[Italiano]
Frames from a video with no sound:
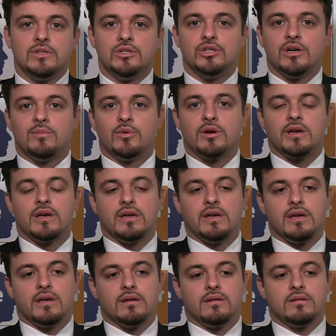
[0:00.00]
diciamo
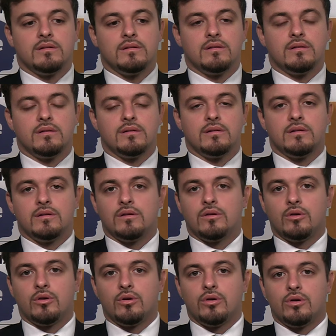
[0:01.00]
che eh,
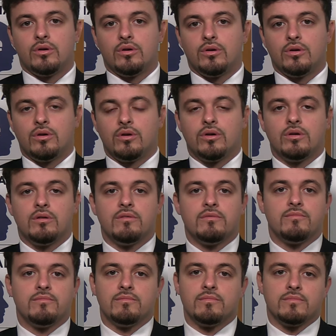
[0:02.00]
ho
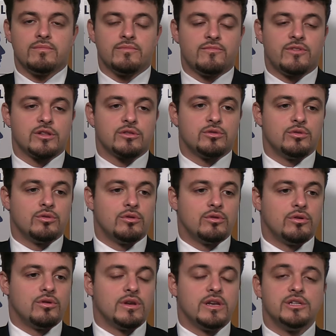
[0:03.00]

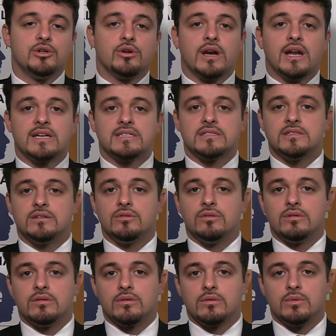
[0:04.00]
fatto il liceo
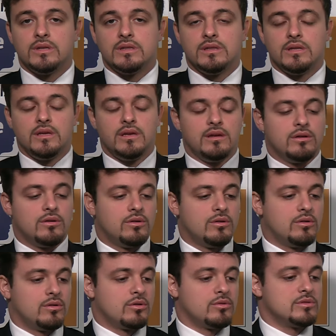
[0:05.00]
classico, quindi
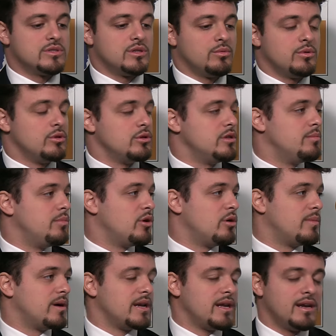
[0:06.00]
ho conseguito il
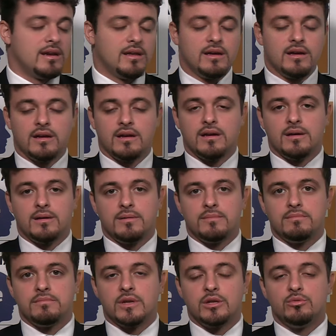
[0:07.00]
diploma nel,
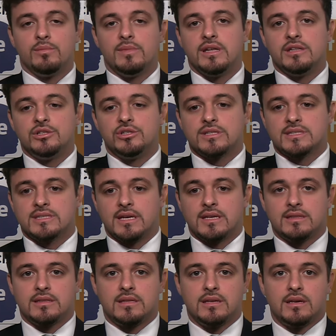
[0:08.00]
nel
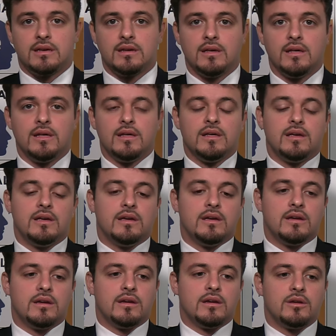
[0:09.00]
2017
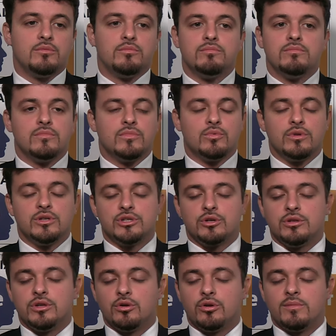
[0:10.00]
eh, in un
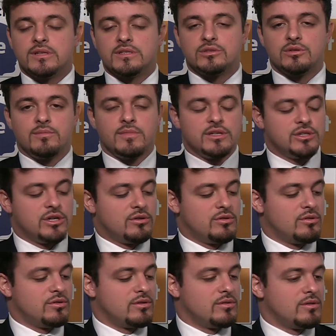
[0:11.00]
liceo di Roma, insomma,
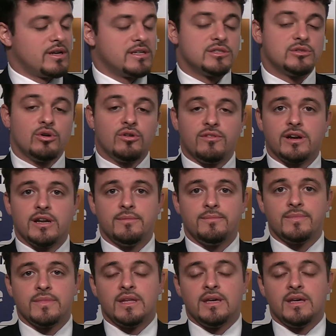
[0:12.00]
liceo Aristofane